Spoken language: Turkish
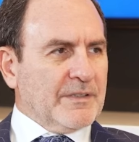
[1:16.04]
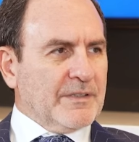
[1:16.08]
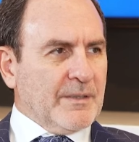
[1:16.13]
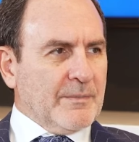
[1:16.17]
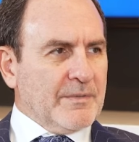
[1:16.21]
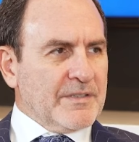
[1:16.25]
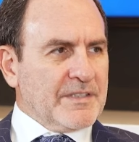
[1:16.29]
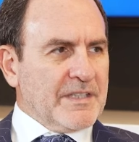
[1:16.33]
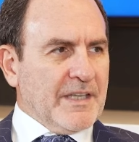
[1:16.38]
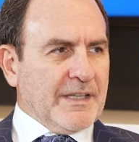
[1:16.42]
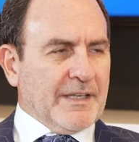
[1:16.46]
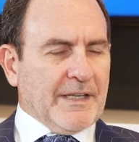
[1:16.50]

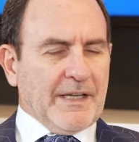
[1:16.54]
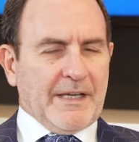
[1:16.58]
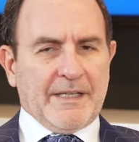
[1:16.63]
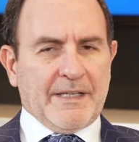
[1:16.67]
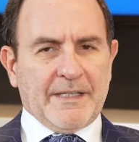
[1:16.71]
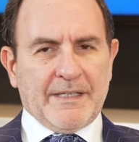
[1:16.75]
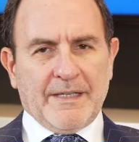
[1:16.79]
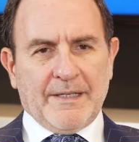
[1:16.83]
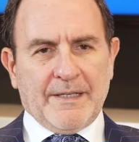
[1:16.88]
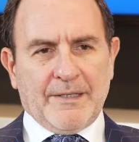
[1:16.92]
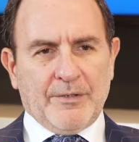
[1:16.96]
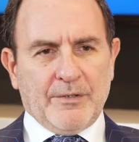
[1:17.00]
tabii
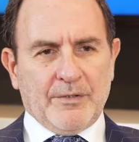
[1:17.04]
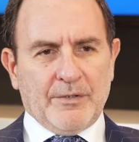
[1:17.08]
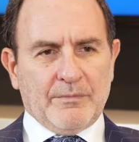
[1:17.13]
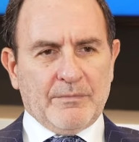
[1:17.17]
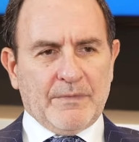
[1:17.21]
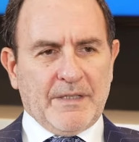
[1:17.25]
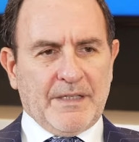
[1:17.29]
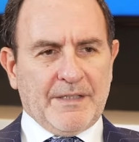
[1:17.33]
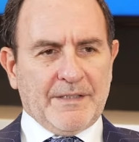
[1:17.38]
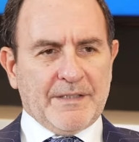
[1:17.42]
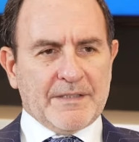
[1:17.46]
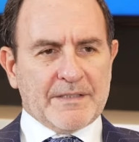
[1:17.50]
sanayi geliyor.
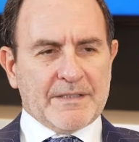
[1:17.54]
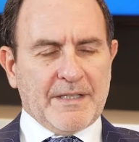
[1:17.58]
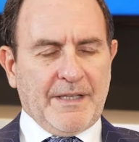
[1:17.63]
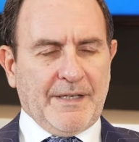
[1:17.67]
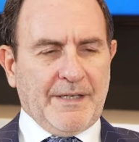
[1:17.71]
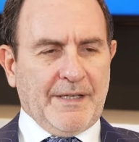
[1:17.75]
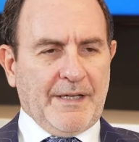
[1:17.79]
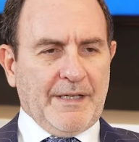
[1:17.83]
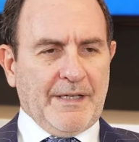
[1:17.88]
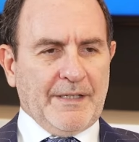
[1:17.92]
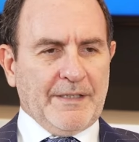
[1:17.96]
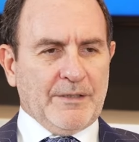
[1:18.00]
Yani
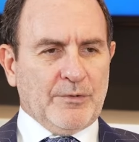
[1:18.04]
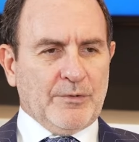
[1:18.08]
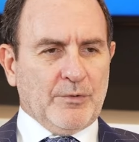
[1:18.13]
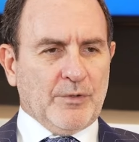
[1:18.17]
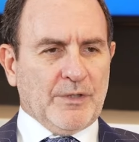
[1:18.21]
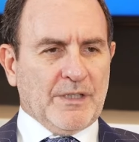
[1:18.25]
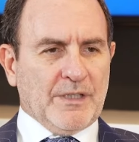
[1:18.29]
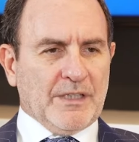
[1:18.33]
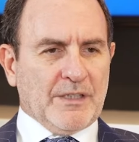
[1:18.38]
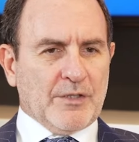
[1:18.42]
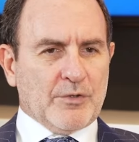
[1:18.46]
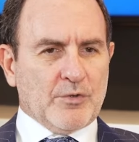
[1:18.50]
sanayi
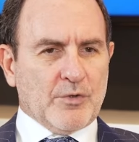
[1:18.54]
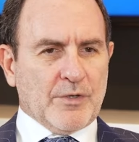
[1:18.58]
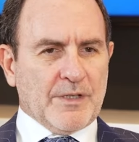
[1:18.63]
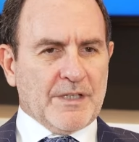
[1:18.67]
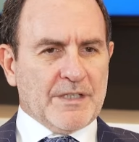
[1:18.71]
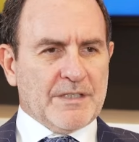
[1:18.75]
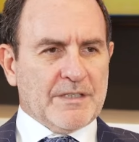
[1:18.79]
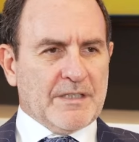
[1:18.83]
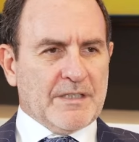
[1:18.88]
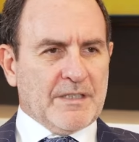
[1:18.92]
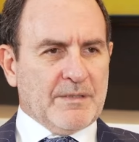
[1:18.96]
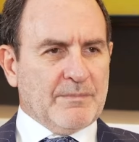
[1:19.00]
Türkiye'de çok
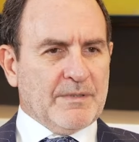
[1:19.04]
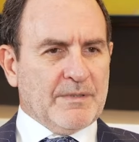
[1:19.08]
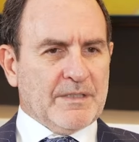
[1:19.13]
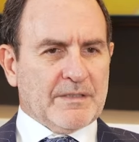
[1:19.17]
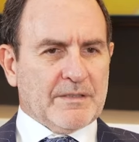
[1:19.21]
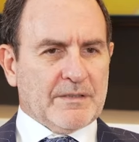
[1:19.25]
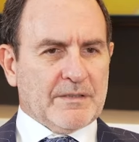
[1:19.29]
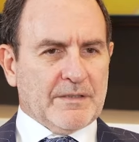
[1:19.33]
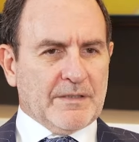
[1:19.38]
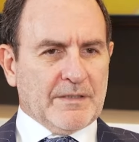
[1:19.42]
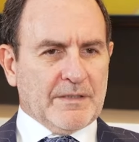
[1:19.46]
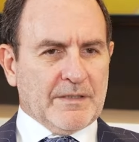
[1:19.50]
eski
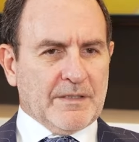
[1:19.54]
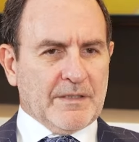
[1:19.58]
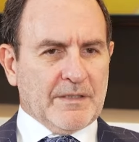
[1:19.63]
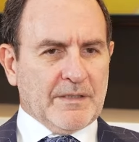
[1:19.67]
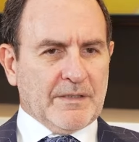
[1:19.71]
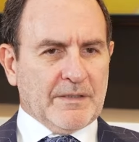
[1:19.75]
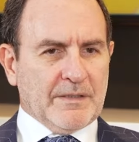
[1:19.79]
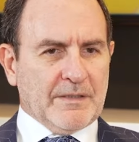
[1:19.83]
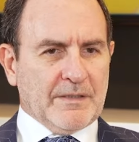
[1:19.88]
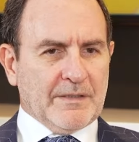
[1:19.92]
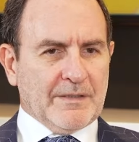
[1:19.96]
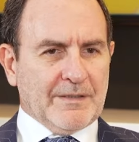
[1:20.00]
bir e,
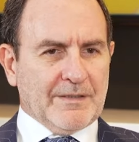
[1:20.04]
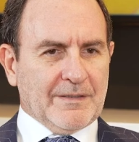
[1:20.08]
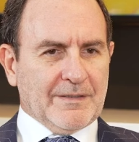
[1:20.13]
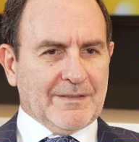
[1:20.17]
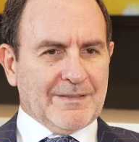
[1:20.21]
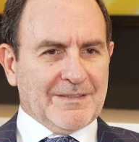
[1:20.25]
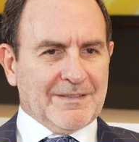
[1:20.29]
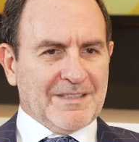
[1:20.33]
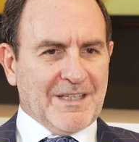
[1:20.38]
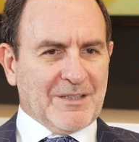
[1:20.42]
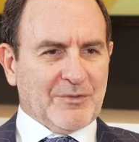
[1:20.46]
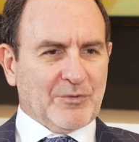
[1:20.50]

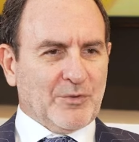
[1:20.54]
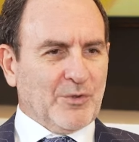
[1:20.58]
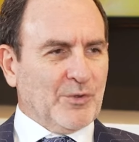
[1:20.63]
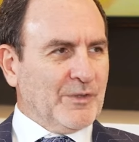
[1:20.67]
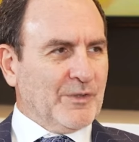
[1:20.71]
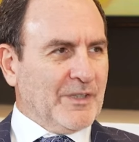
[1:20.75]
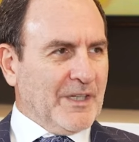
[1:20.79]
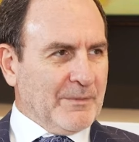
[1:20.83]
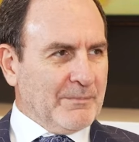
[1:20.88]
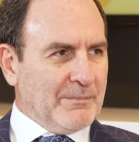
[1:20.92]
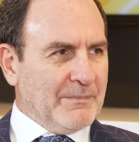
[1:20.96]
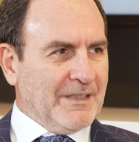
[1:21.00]
sektör
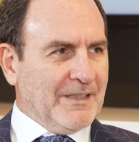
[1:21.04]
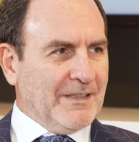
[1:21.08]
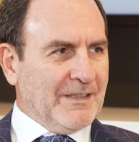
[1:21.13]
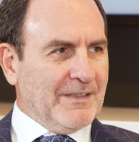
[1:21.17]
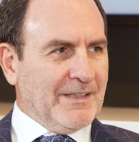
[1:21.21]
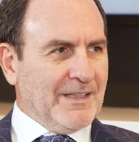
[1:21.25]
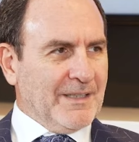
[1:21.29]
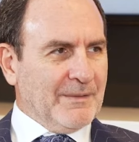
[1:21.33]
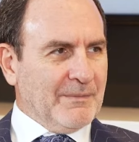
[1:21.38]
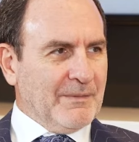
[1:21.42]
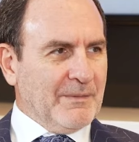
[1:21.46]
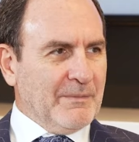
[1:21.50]
olarak
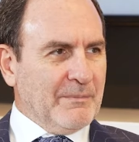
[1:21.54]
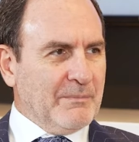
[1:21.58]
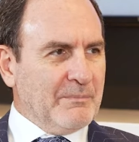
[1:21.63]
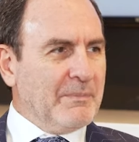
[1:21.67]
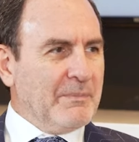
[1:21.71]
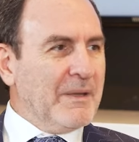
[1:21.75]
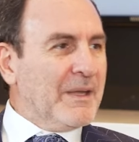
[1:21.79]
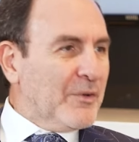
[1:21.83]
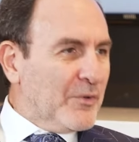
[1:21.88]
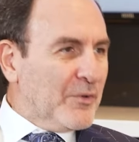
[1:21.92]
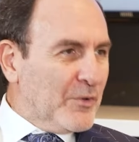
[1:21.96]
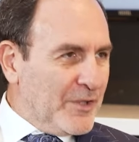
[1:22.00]
bilinir ama
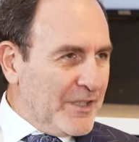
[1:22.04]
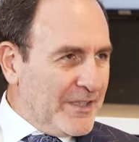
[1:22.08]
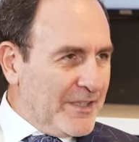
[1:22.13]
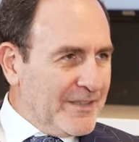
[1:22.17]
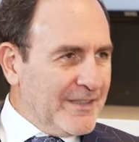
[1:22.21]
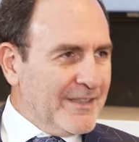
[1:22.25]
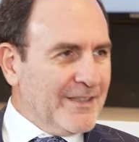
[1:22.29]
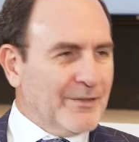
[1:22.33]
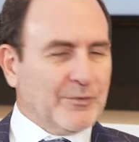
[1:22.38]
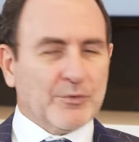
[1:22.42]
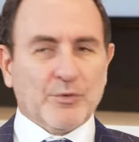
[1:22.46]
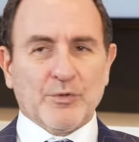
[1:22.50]
pek öyle
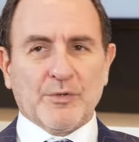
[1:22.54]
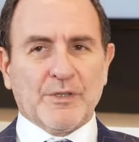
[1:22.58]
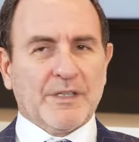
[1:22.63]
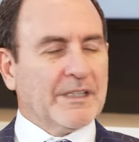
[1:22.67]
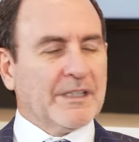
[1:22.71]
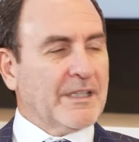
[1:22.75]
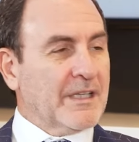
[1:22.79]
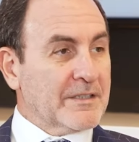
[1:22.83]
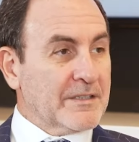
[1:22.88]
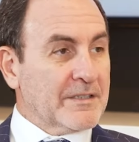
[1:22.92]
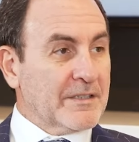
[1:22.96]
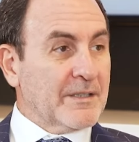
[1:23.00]
değil.
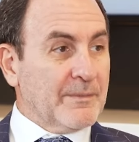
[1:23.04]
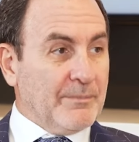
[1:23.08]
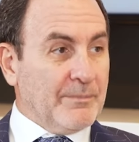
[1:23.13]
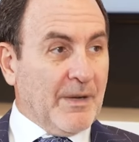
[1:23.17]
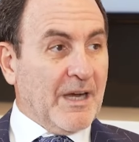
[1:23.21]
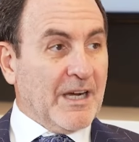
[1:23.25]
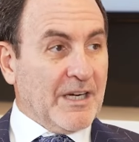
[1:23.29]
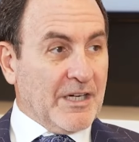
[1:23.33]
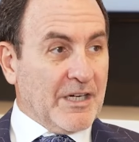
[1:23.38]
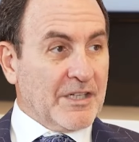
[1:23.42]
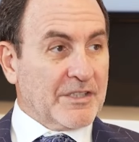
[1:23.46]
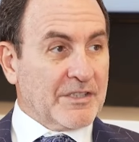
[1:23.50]
Türkiye'de aslında
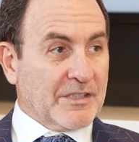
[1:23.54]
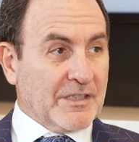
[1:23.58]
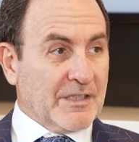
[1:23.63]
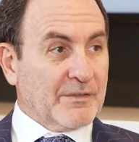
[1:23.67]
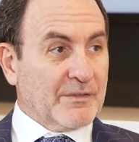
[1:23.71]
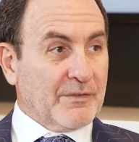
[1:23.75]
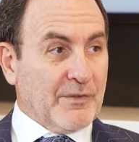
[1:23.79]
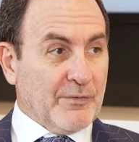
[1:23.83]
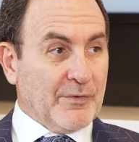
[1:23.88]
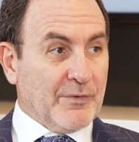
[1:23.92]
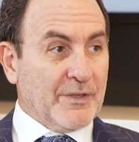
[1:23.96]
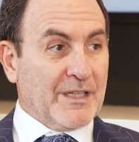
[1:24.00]
bankacılık
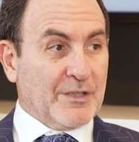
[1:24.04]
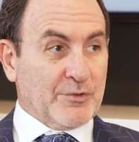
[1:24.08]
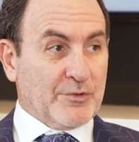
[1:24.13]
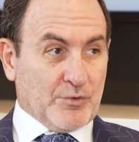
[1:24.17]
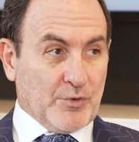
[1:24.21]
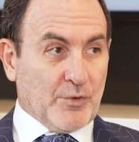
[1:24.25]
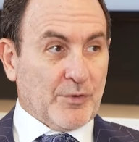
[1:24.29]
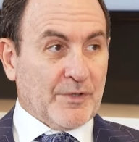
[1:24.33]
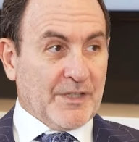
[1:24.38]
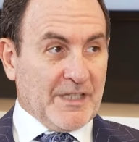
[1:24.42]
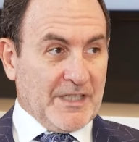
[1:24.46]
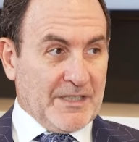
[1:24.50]
ve finans
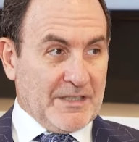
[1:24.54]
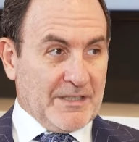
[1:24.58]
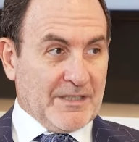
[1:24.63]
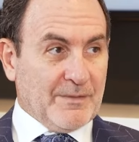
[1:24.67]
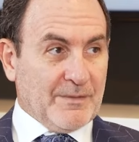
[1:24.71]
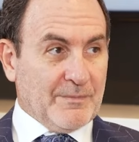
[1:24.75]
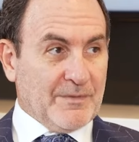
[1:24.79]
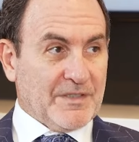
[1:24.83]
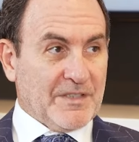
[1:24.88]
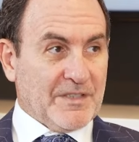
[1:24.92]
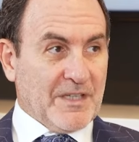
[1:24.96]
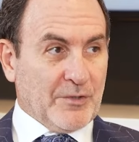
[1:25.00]
çok
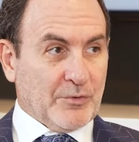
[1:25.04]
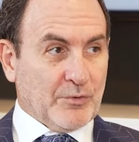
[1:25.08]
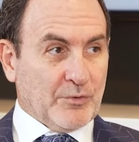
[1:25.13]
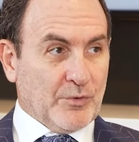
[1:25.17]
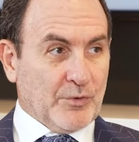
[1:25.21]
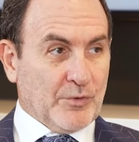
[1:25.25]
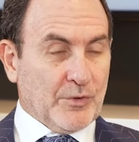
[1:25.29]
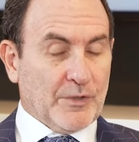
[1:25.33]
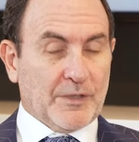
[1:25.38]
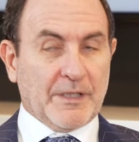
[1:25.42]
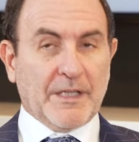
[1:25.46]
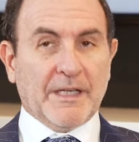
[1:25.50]
eski bir
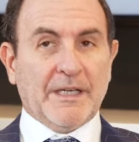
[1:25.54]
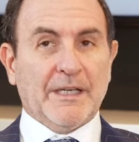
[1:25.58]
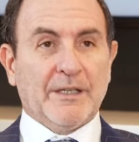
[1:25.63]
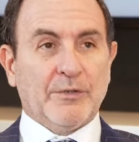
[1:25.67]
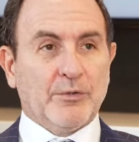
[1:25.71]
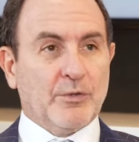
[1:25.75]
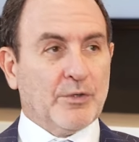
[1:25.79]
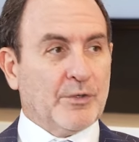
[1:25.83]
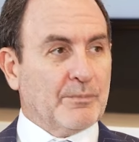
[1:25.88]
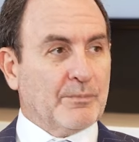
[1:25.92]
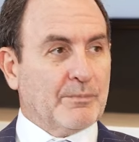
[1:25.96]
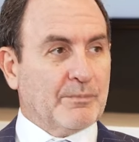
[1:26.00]
sektördü. Nereye
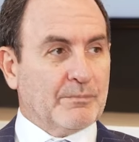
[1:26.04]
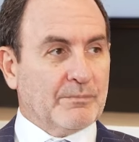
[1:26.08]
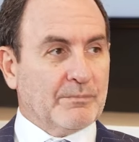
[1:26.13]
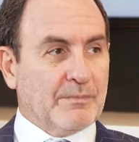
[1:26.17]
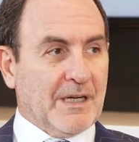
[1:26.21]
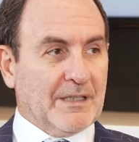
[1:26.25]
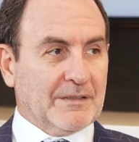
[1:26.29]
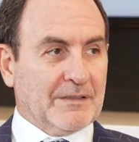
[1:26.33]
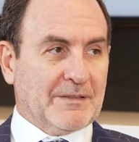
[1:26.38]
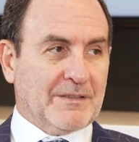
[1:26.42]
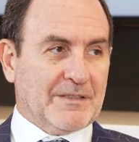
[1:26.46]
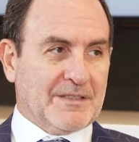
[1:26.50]
dönüp
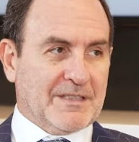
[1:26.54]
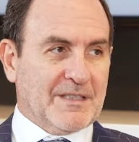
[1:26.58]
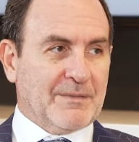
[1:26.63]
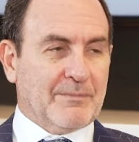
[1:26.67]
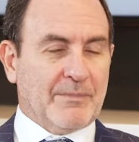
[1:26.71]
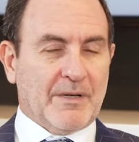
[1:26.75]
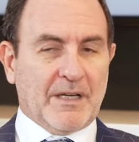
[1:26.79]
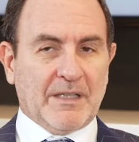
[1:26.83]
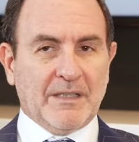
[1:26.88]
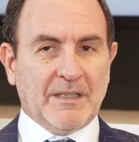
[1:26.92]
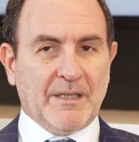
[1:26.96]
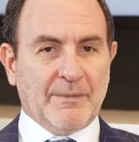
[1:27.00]
baktığınıza
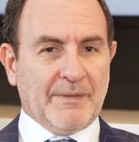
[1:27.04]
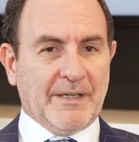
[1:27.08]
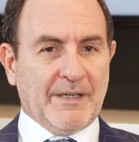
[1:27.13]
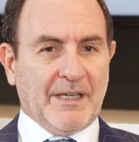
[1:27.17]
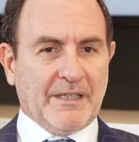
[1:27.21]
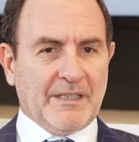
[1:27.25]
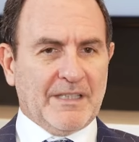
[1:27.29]
bağlı ama yani